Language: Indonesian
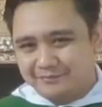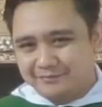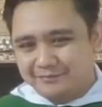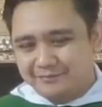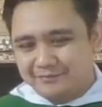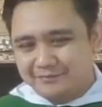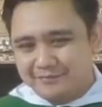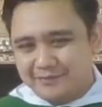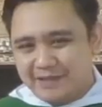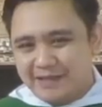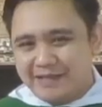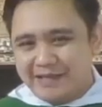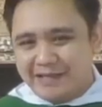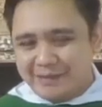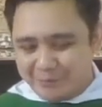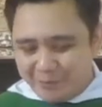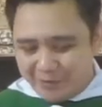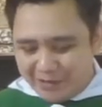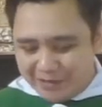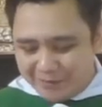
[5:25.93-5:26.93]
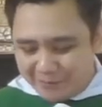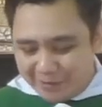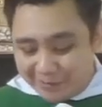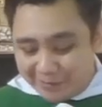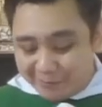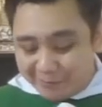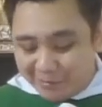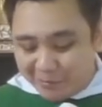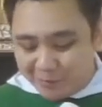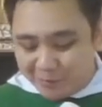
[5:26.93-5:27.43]
Dan ini mungkin
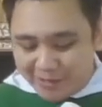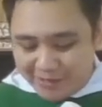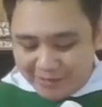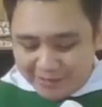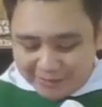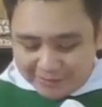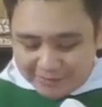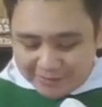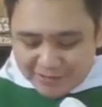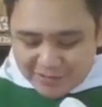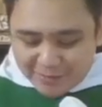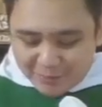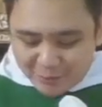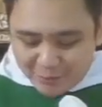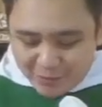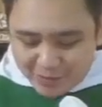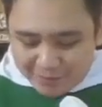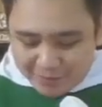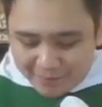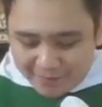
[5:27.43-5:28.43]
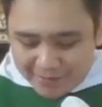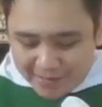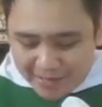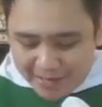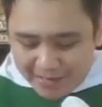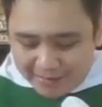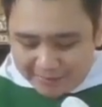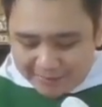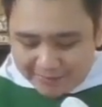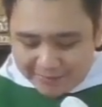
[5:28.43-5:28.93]
merenungan kita semua
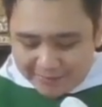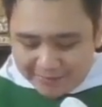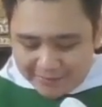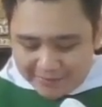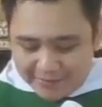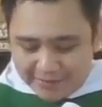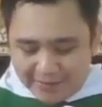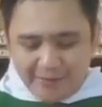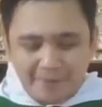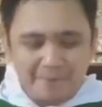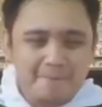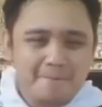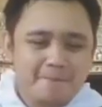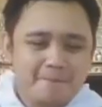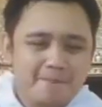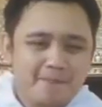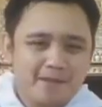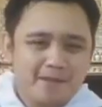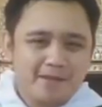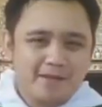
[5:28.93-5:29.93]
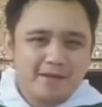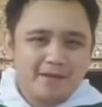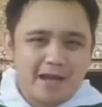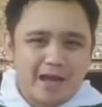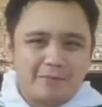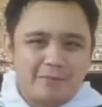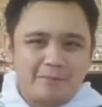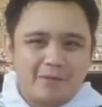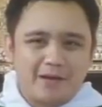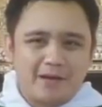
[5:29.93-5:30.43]
pada hari ini ya.
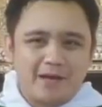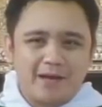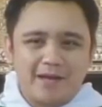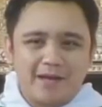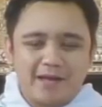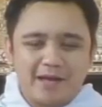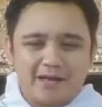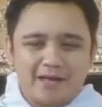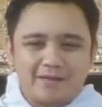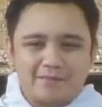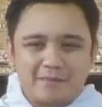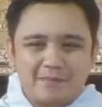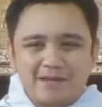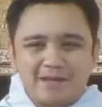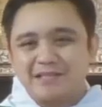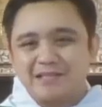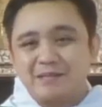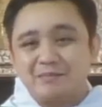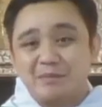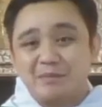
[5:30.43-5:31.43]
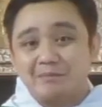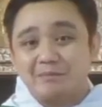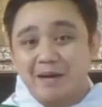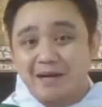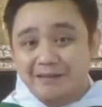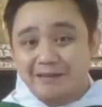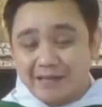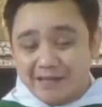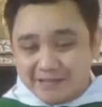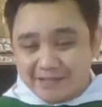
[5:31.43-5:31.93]
Apakah yang masih
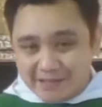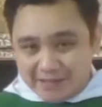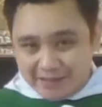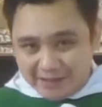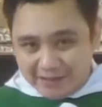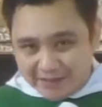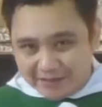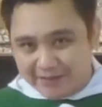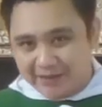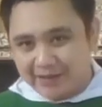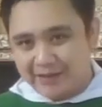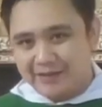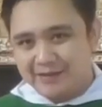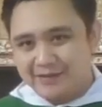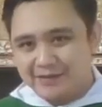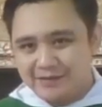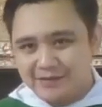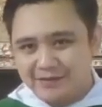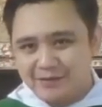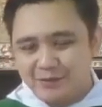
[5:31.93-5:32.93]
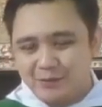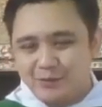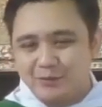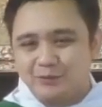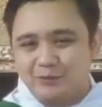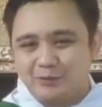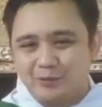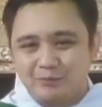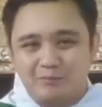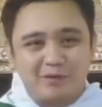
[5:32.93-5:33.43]
membatasi kita
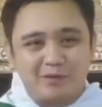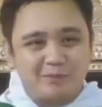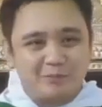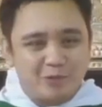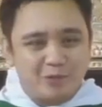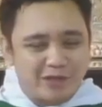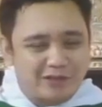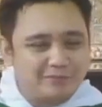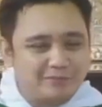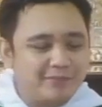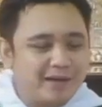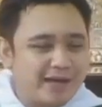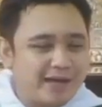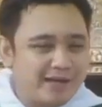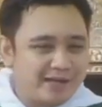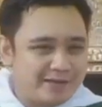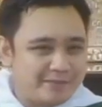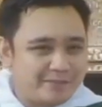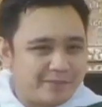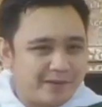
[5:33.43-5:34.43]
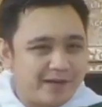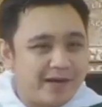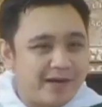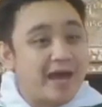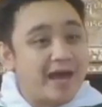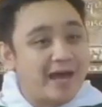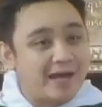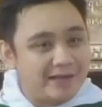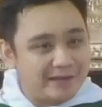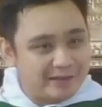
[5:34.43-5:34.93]
untuk berbuat baik pada
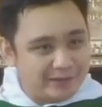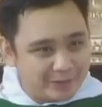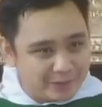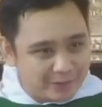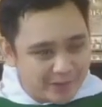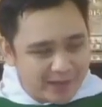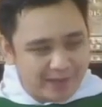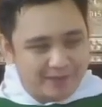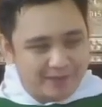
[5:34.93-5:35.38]
hari Tuhan?